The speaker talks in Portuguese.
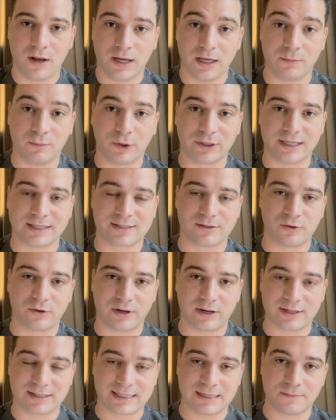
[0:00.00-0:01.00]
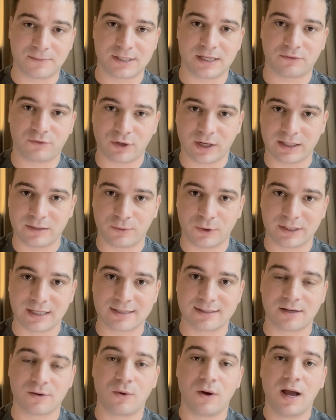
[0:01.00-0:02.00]
importação, que eu era 100% focado em
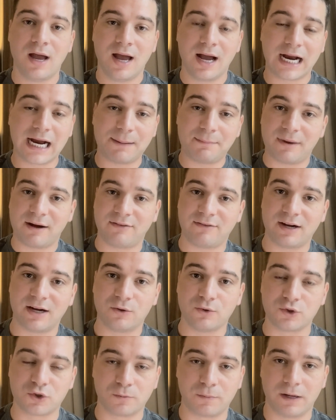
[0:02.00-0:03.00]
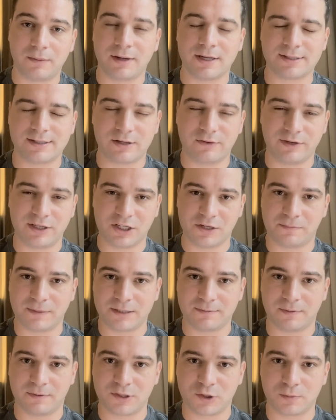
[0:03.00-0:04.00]
importação, acabava os suplementos, né? eu vendia
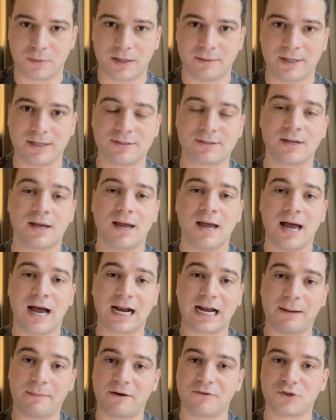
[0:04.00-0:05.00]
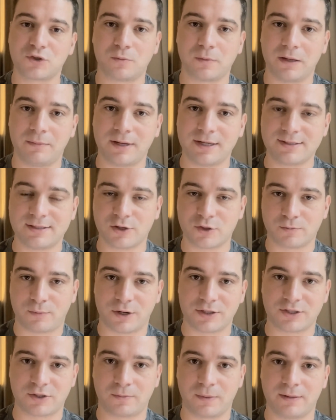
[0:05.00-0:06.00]
principalmente suplementos, acabava os suplementos, né? os
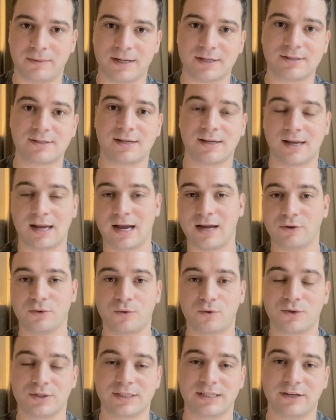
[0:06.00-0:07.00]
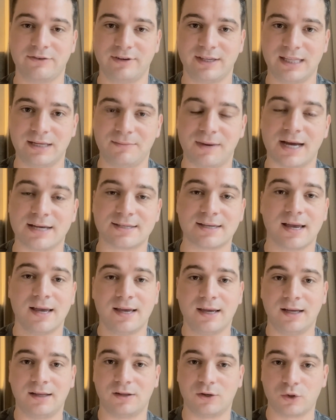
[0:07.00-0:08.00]
portes de suplementos, ah, eu não conseguia vender mais.
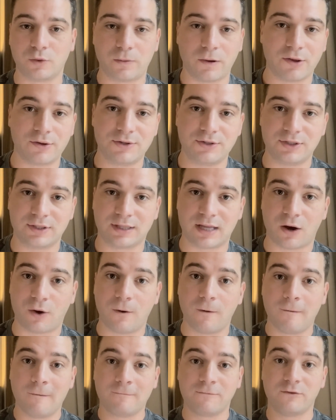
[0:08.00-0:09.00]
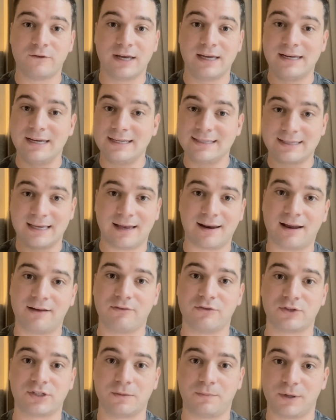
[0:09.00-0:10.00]
Então no produto digital, ele é
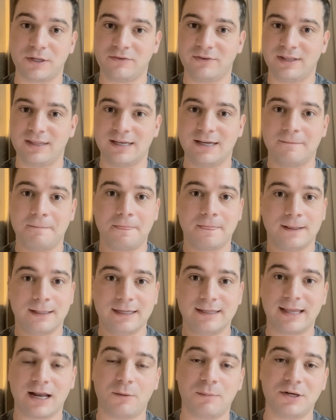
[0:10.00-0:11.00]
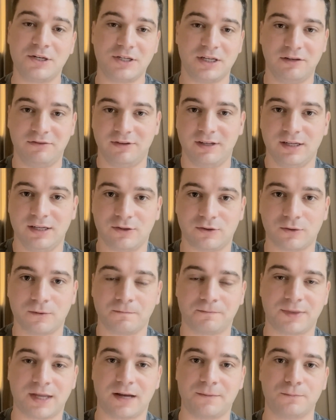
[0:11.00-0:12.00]
escalável. Você pode vender literalmente infinito,
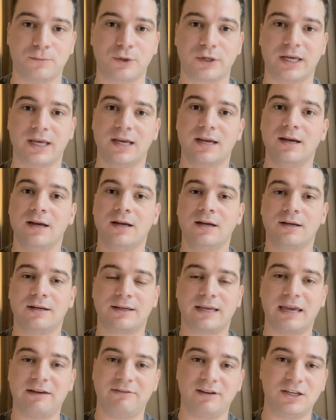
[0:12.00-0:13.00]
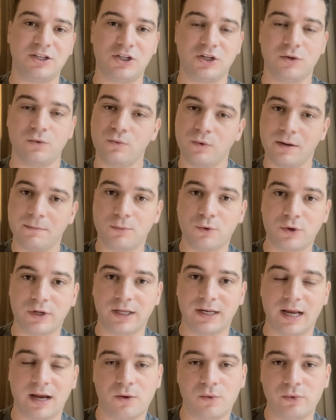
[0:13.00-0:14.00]
tá? Porque quem vende um e-book,
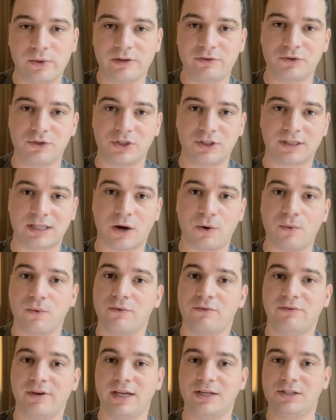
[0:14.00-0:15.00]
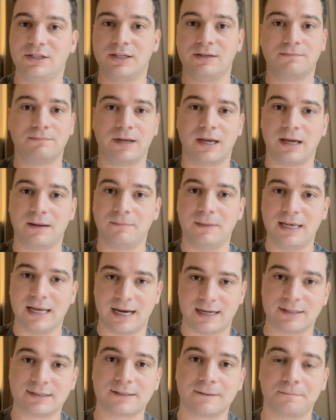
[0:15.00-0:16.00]
né, um livro digital, vende é,
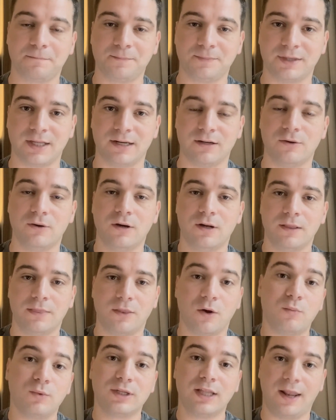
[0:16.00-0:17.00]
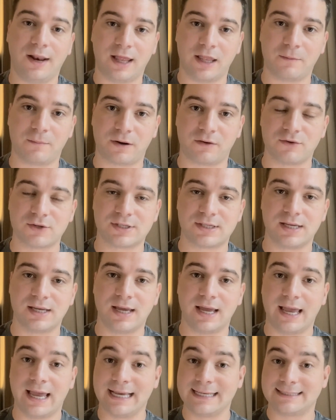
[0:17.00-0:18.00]
milhares, entendeu? Não muda nada para você,
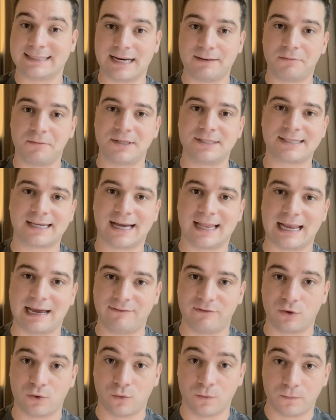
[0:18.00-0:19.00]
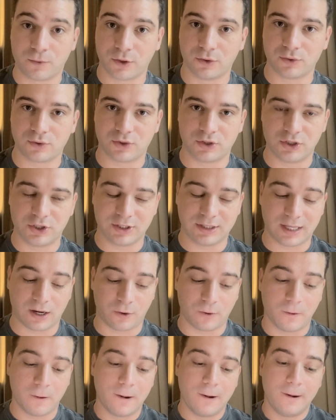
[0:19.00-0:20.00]
é extremamente escalável um produto
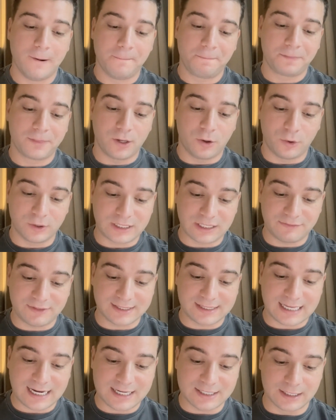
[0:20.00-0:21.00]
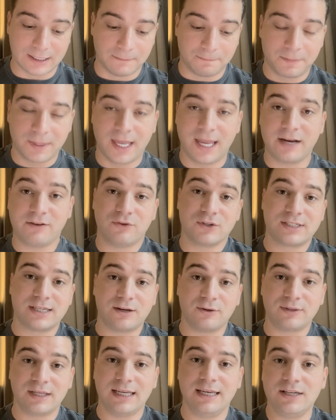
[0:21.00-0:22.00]
digital. Outra vantagem é que você
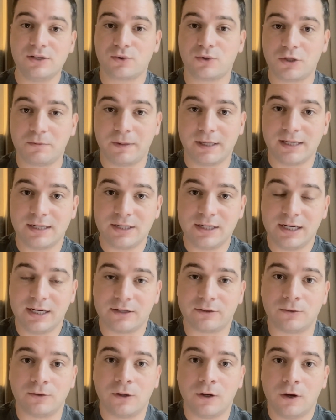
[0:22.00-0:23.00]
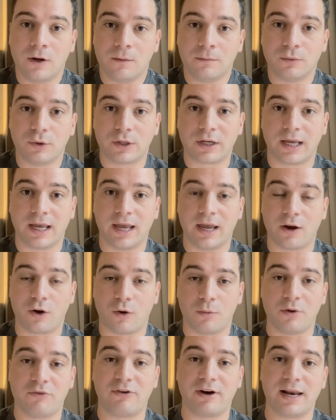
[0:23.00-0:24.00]
não tem risco de perder dinheiro, porque,
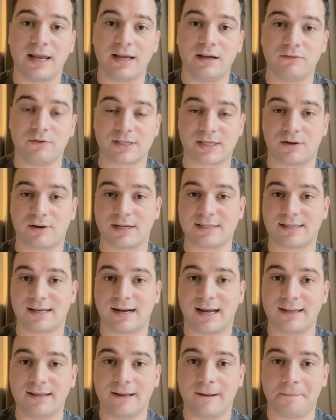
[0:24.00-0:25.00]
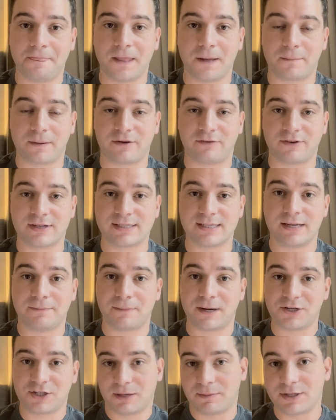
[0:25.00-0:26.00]
como eu falei, você não gasta nada né, para fazer,
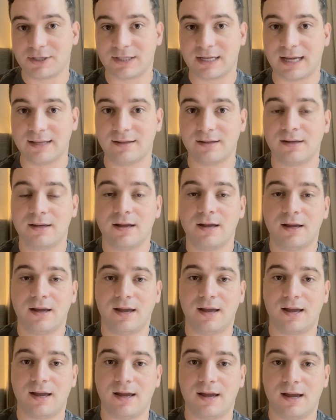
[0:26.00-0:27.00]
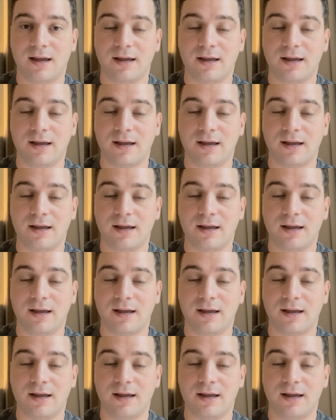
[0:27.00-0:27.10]
praticamente nada, é,